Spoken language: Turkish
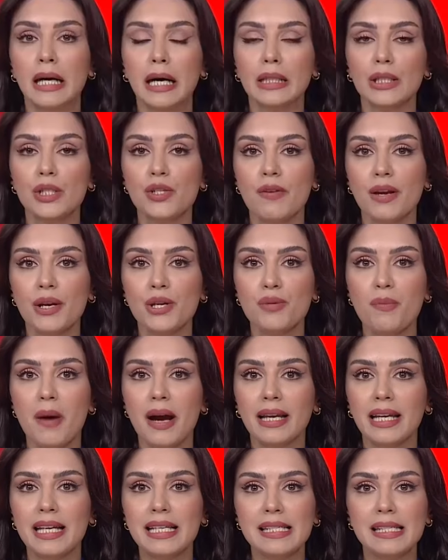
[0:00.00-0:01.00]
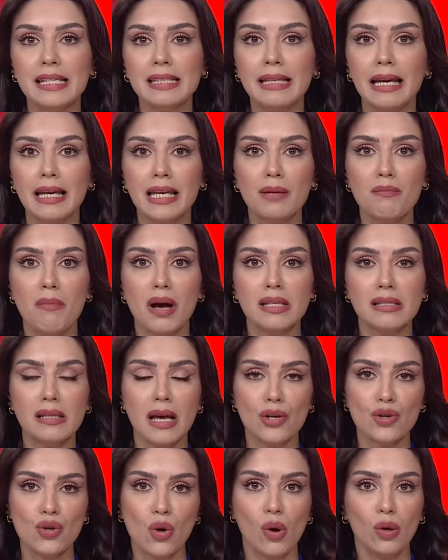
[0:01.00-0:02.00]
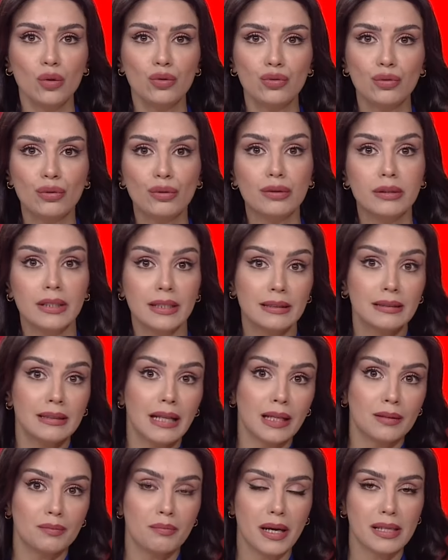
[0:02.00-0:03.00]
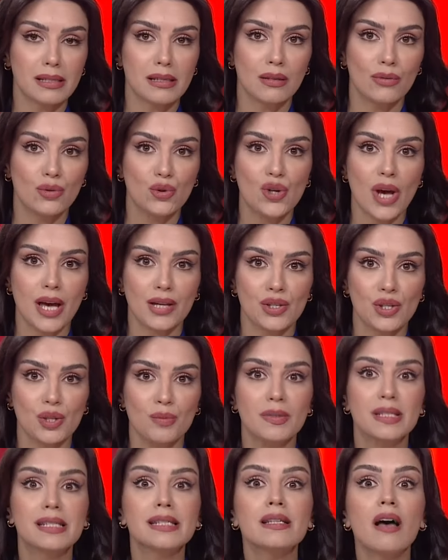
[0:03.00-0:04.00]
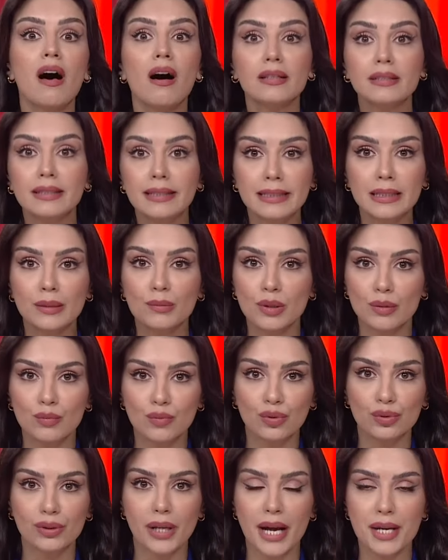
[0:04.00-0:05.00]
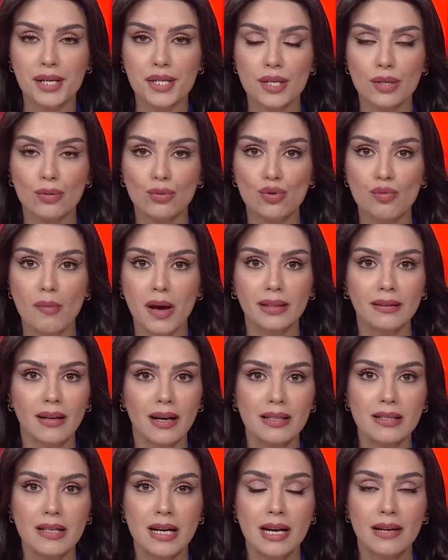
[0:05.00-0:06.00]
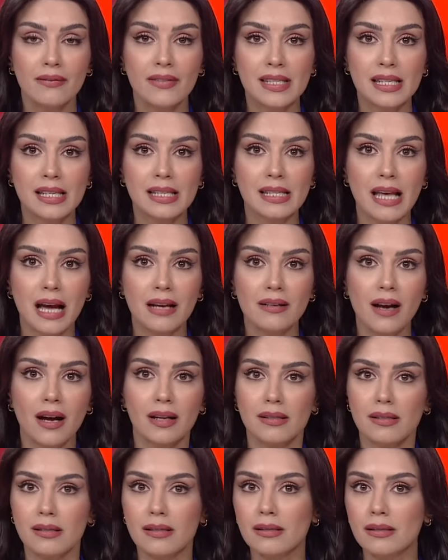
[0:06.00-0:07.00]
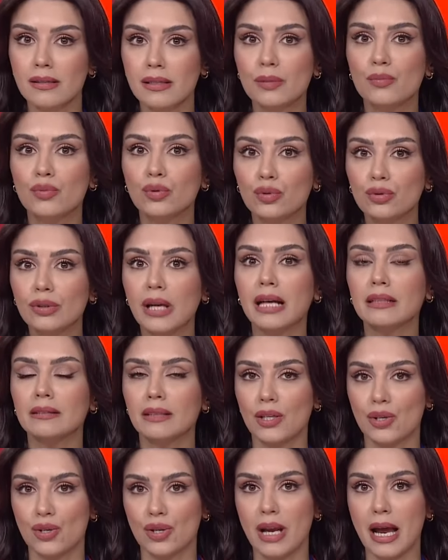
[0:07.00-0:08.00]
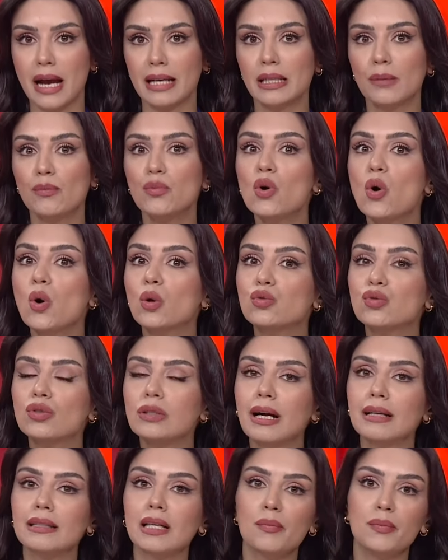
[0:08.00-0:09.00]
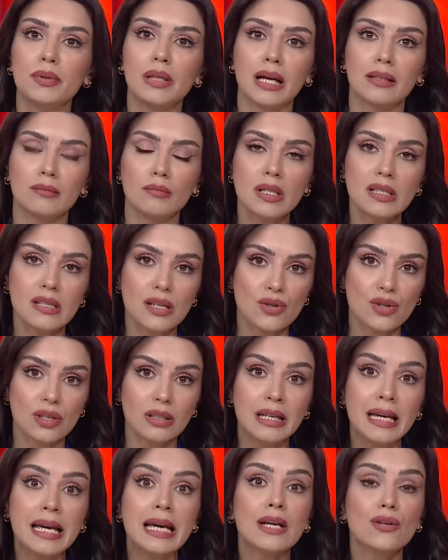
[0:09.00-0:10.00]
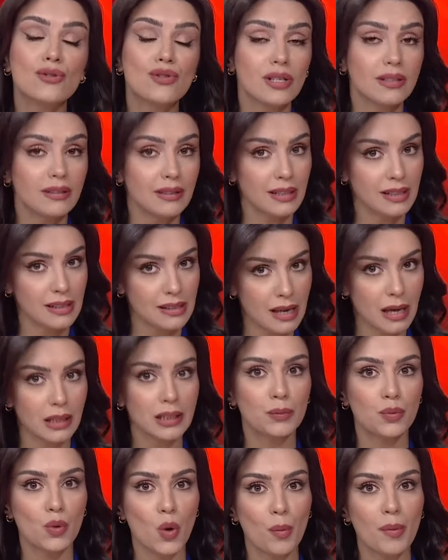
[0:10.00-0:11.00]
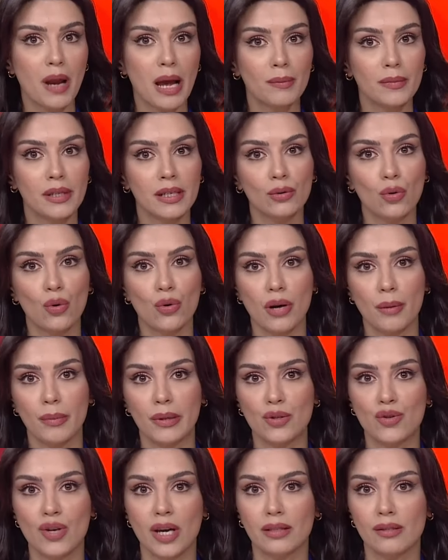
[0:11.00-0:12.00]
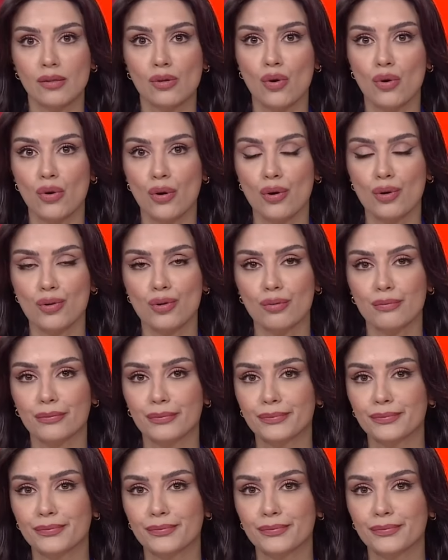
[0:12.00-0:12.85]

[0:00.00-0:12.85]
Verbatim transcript: Alışveriş merkezlerindeki masaj koltuklarından bahsedeceğiz şimdi. Sağlıklı mı bunlar? Uzmanlar fiziksel rahatsızlığı bulunan kişilerde bu koltuklarda yapılan masajın ciddi sağlık problemleri doğurabileceğini söylüyor.